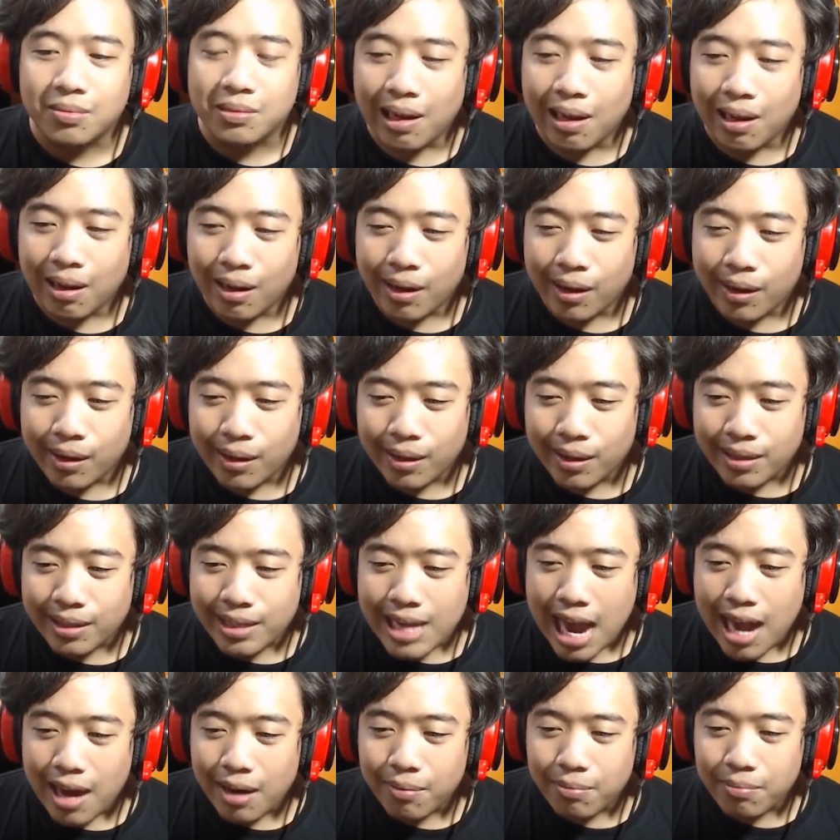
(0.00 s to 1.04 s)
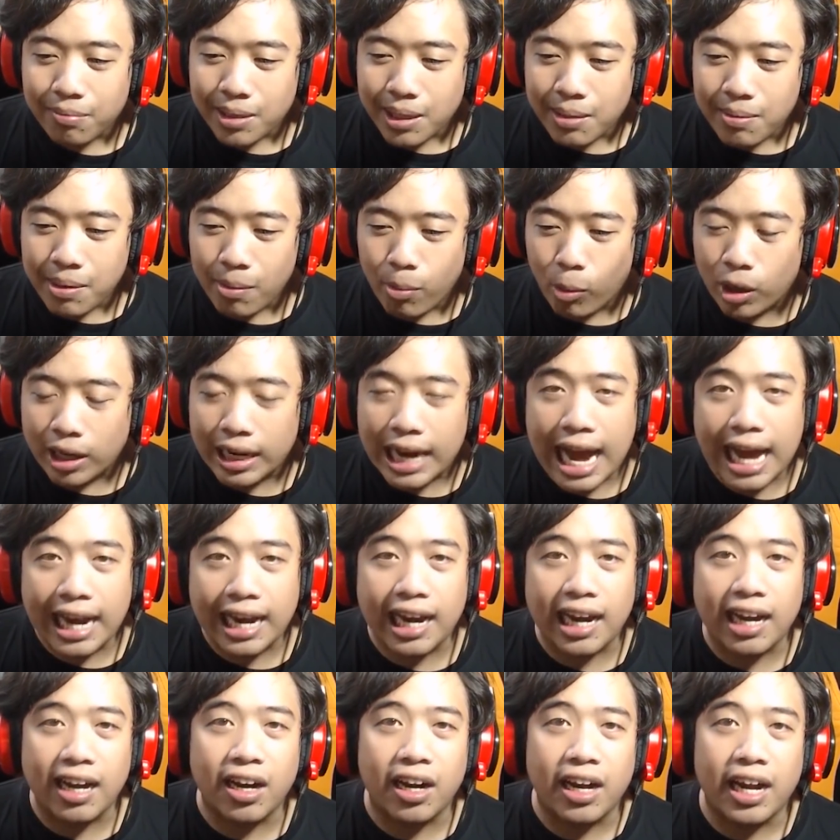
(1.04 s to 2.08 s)
เอ่อยังไม่มีผลงาน
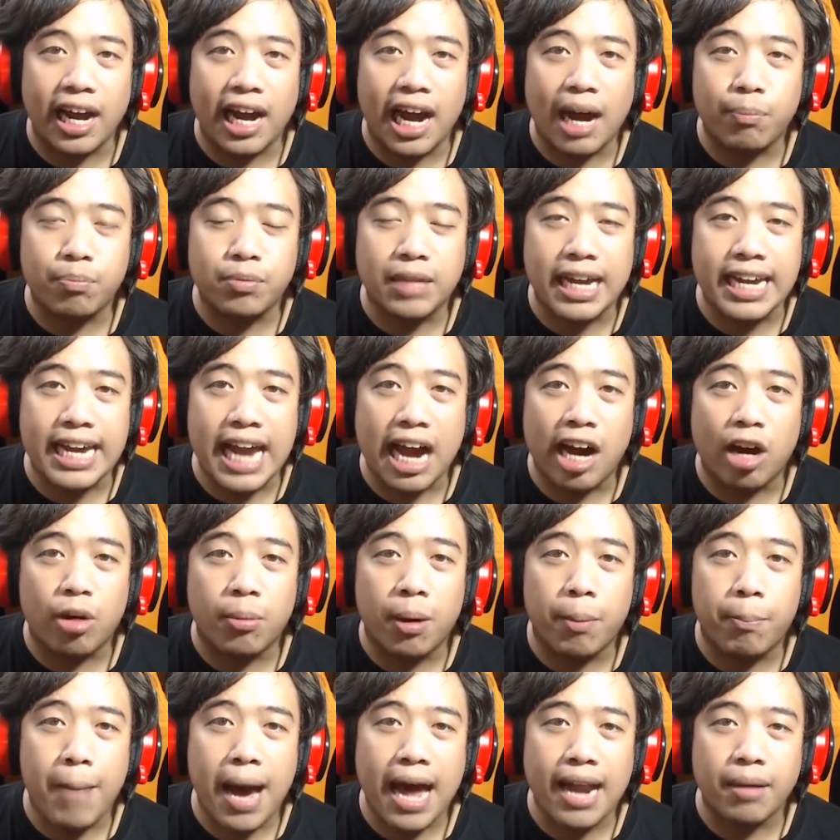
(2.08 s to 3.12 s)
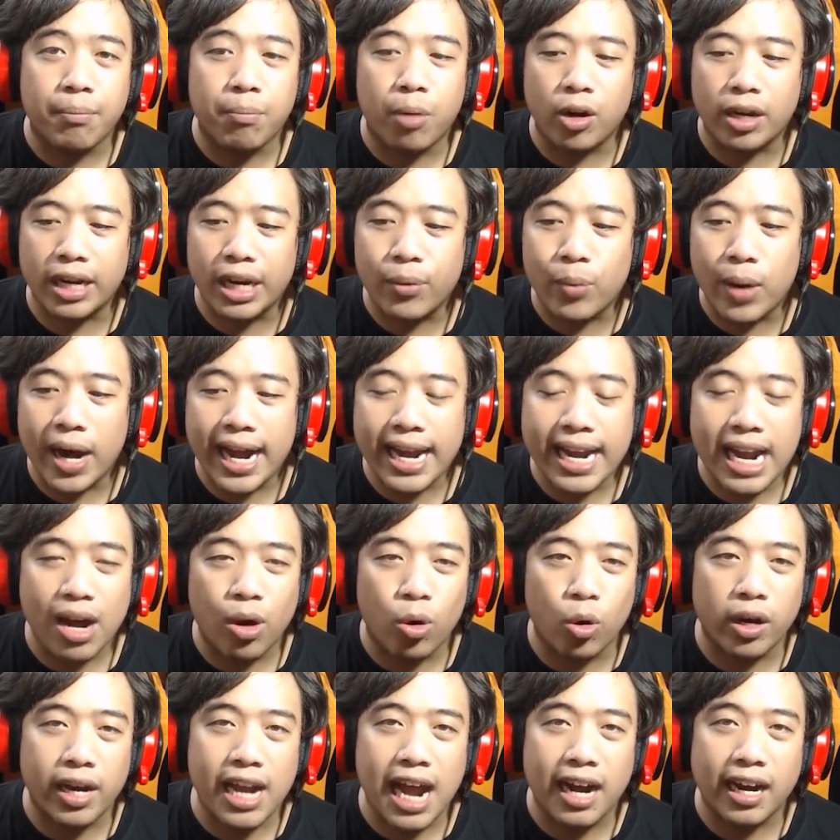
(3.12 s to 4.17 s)
อะไรเลยครับ แต่อยากออกมาปั้น เพราะคิดว่าอนา
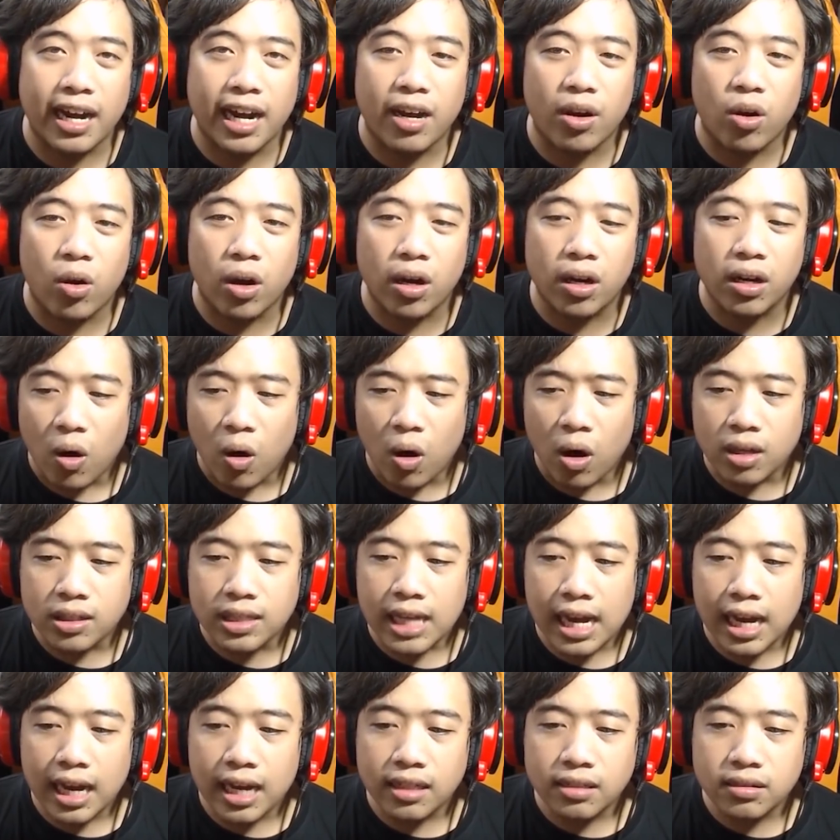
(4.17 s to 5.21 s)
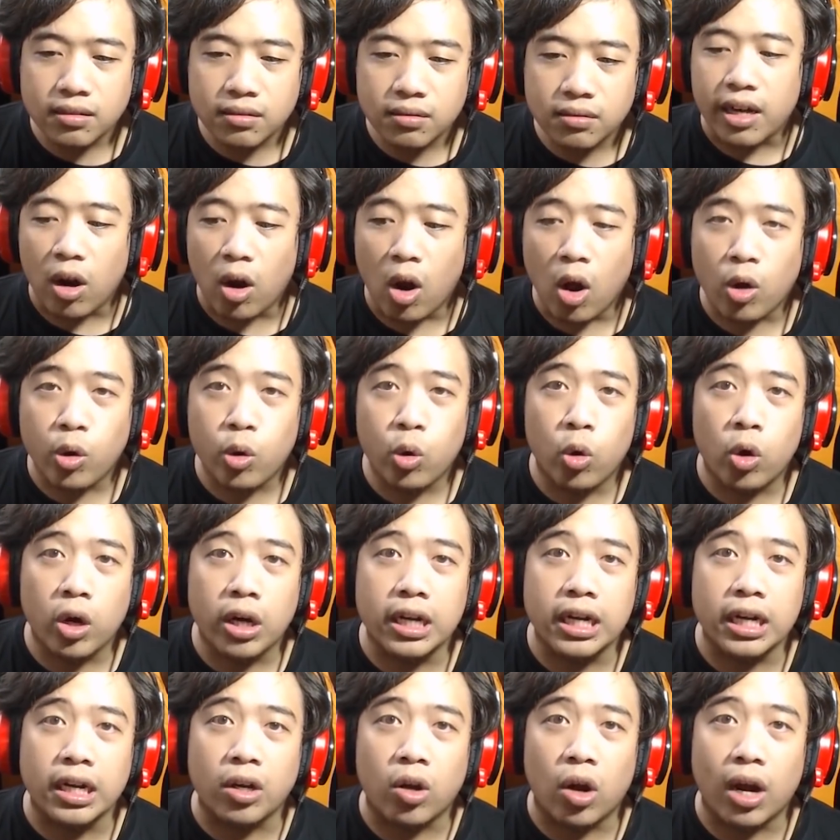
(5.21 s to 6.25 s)
คตดังแน่นอน อ๋อ ถ้างั้นเดี๋ยวลองดูคน
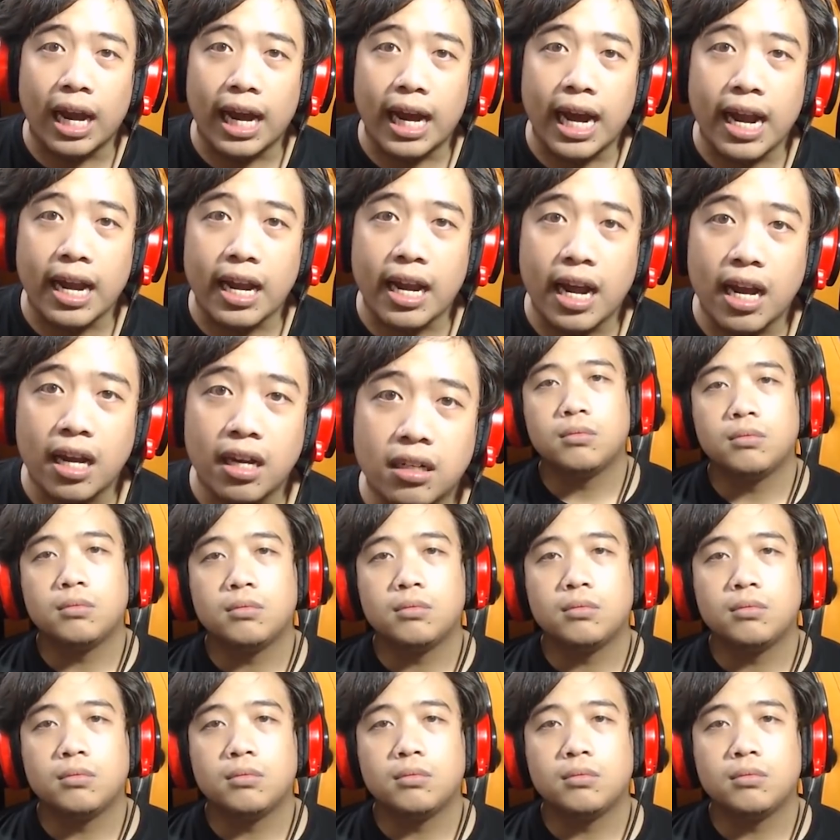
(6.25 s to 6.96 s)
อื่นก่อนแล้วกันนะ